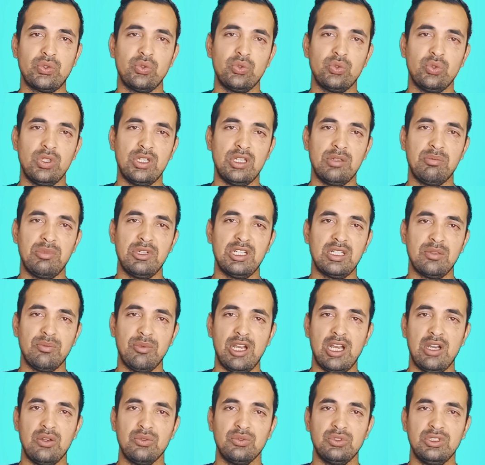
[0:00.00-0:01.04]
على بالكم
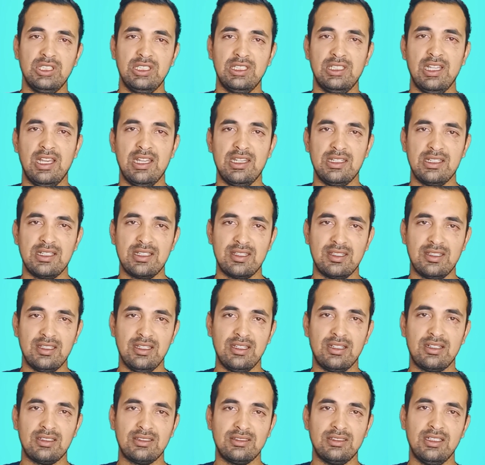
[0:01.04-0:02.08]
خاوتي لان
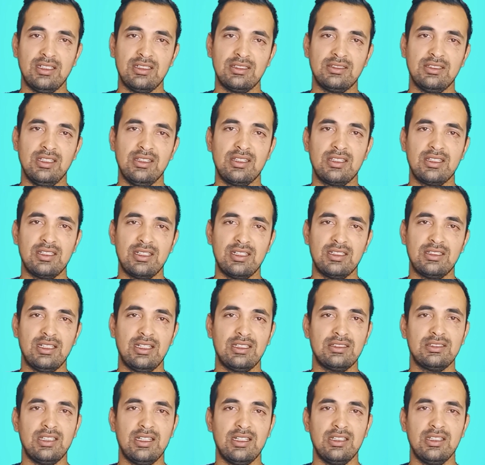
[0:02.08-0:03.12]
السعر تاع التذكره
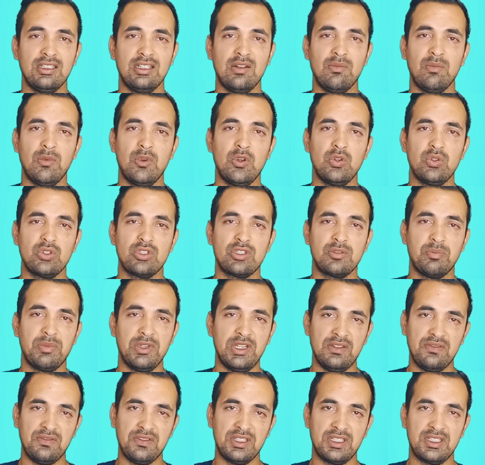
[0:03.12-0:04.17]
تاع الطائره ماهوش
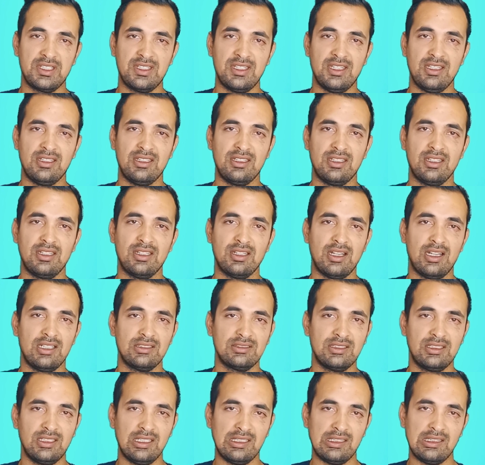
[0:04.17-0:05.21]
بريفيكس يعني
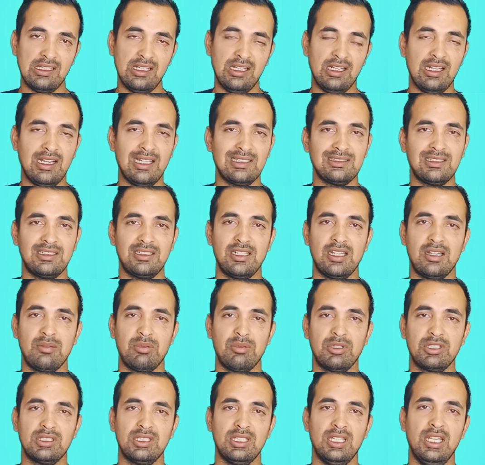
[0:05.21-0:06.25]
قادر يطلع قادر
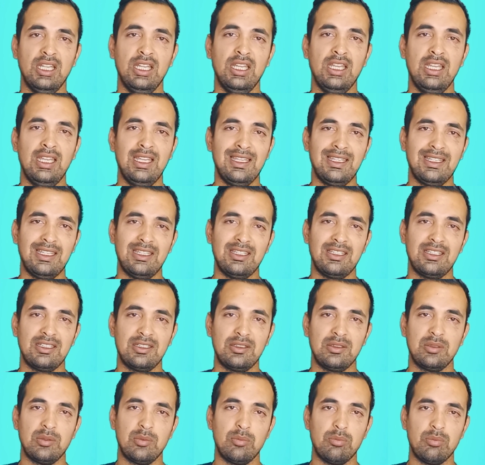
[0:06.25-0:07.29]
يهبط
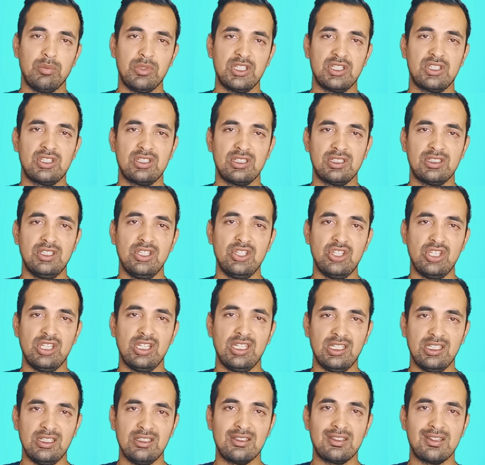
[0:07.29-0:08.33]
يعني باش
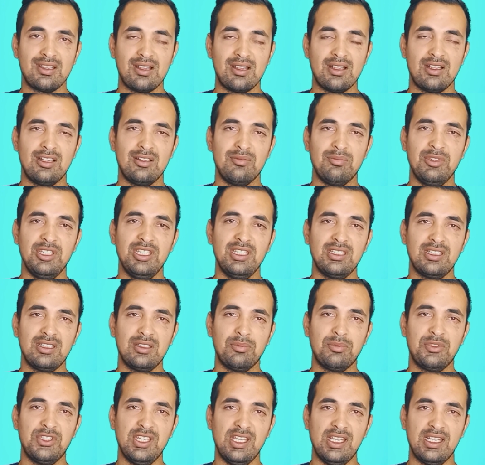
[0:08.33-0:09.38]
تشري انت البي
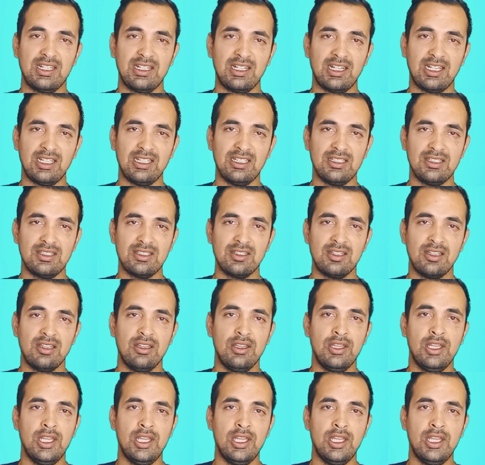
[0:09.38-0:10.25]
بسعر رخيص